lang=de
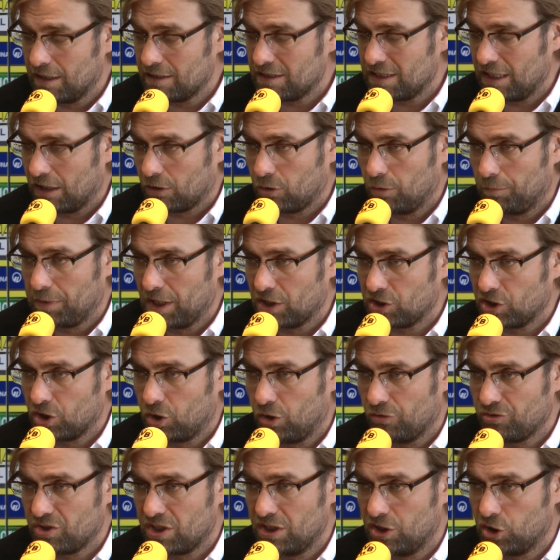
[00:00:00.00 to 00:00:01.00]
dass Jakub
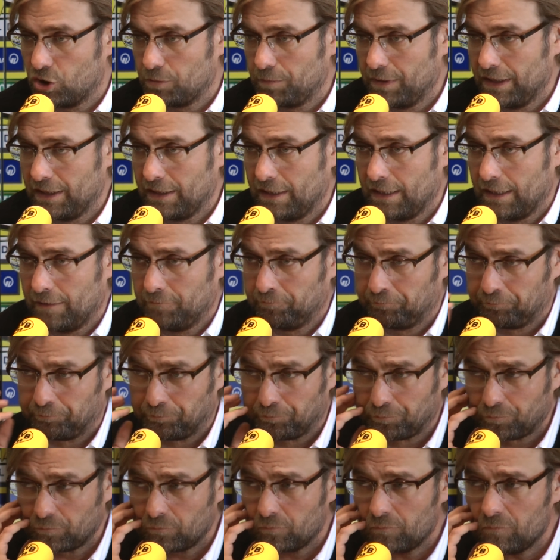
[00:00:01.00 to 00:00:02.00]
Blaschikowski nicht spielen kann
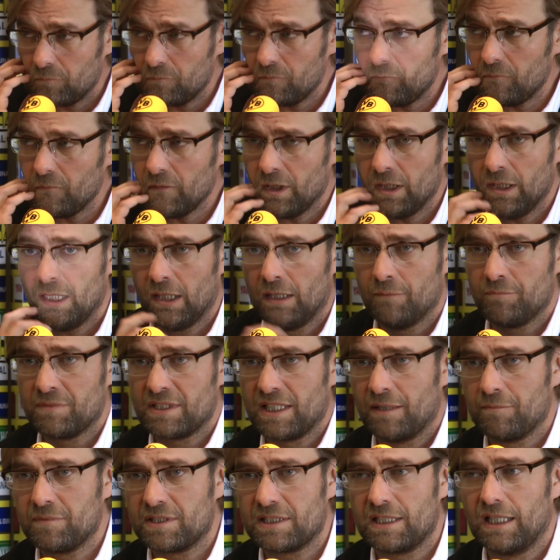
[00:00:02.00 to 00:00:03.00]
am
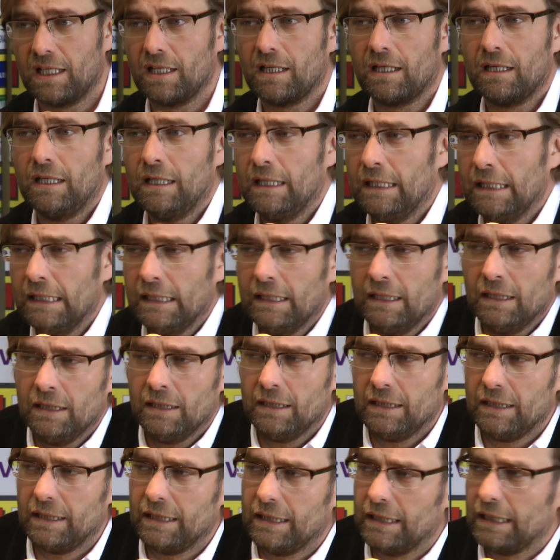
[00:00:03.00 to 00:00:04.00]
Samstag.
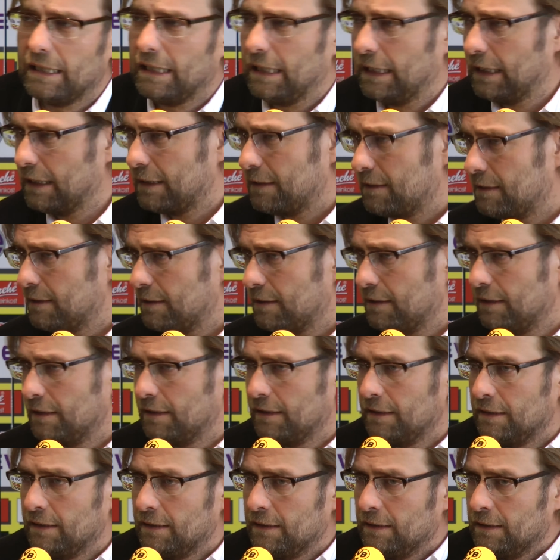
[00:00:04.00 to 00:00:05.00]
Er hat
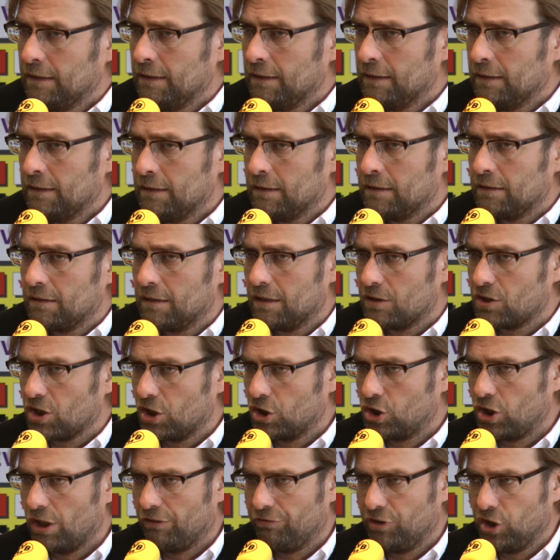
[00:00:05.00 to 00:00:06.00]
er hat es
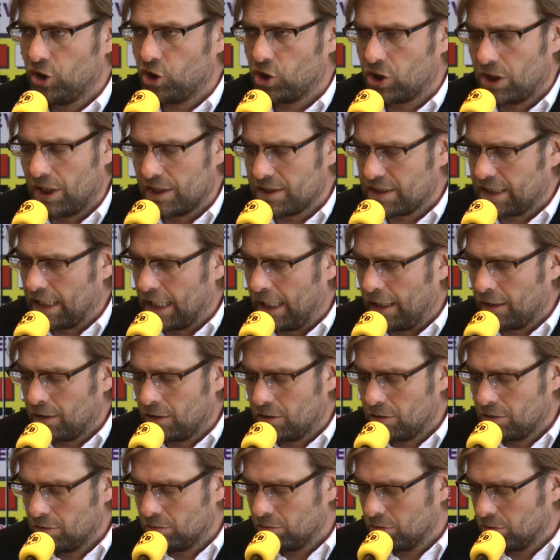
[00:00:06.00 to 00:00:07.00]
richtig erwischt, er ist
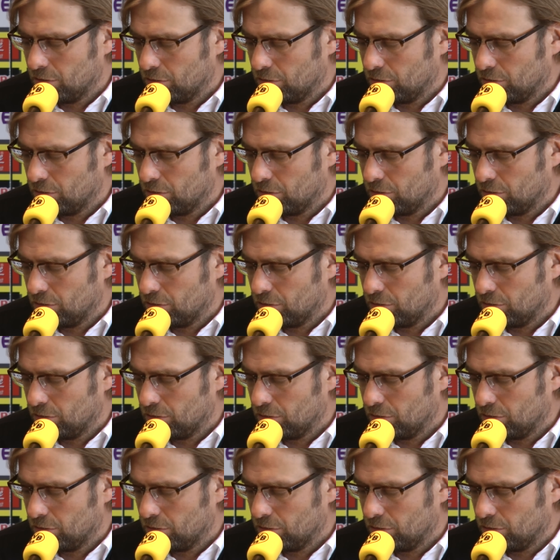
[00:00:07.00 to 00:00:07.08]
krank.